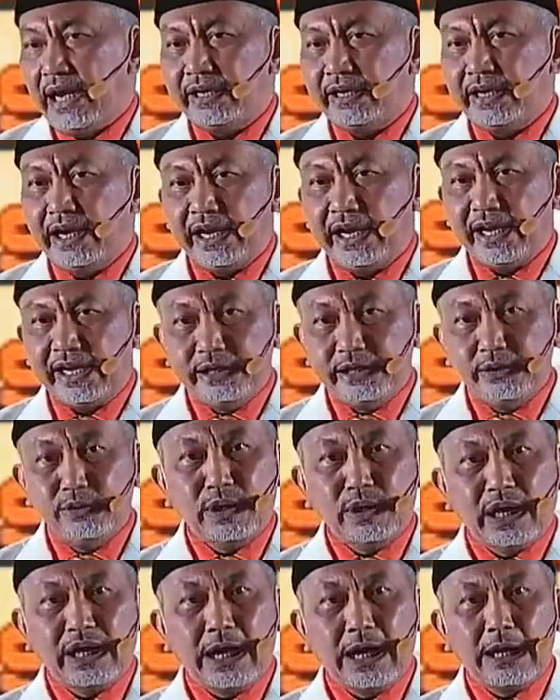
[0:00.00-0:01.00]
ada
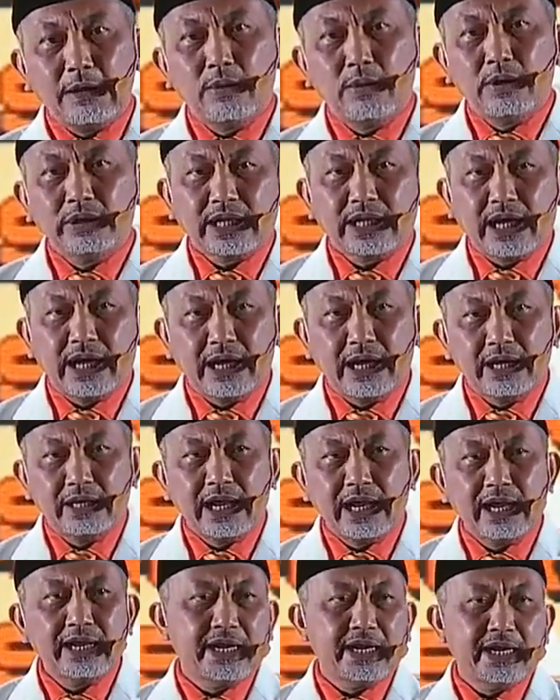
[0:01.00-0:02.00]
E-Iuran Anggota,
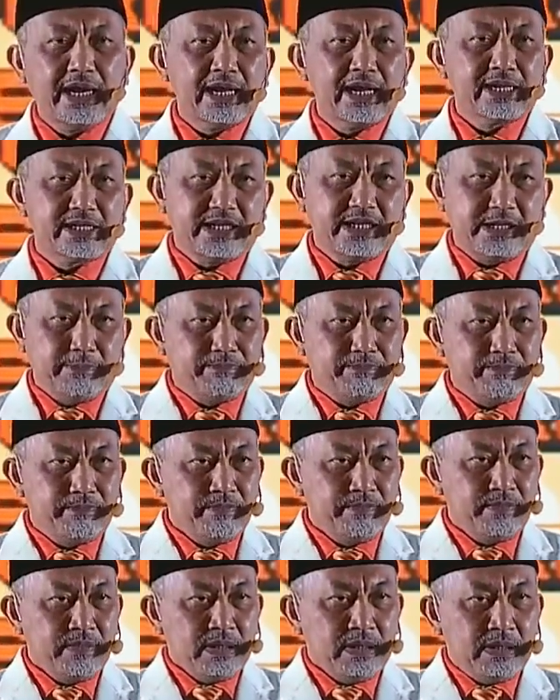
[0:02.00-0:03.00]
dan E-Arsip.
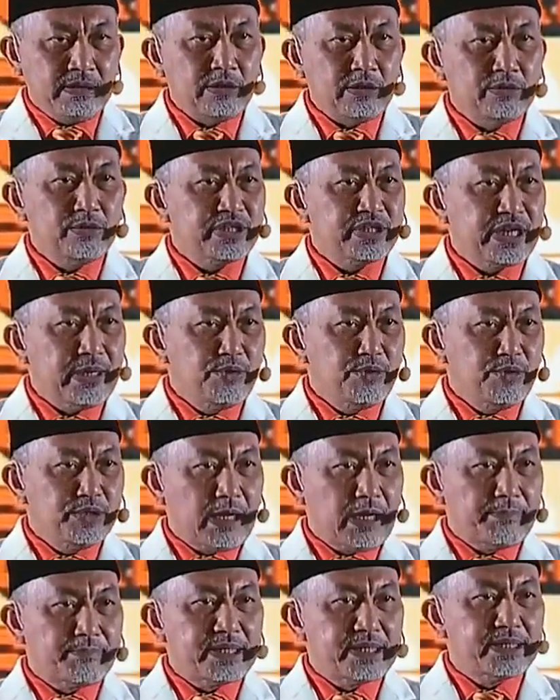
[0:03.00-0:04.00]
Tentu saya
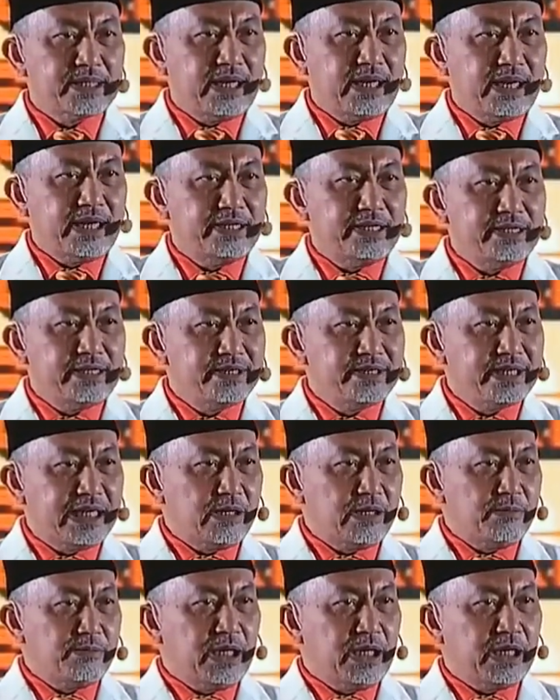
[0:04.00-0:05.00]
mengucapkan sekali lagi
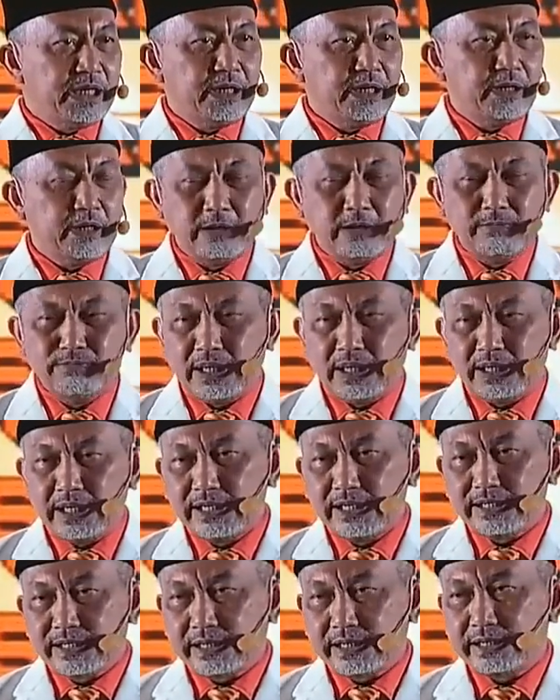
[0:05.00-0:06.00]
jazakumullah khairan
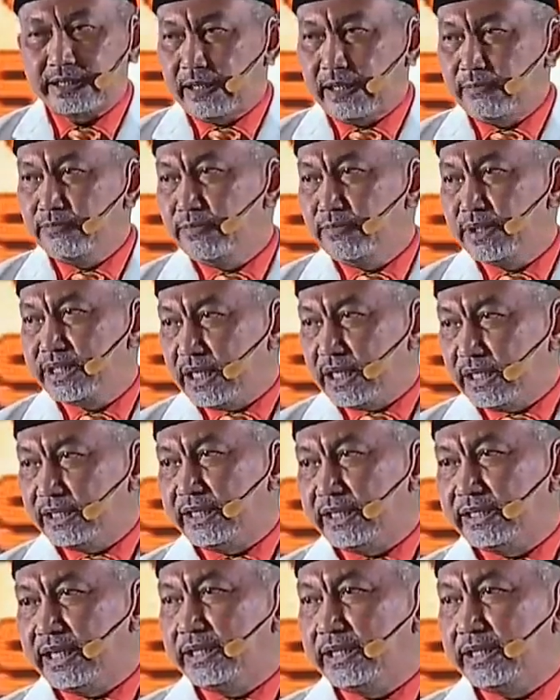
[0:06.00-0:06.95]
pada Sekjen beserta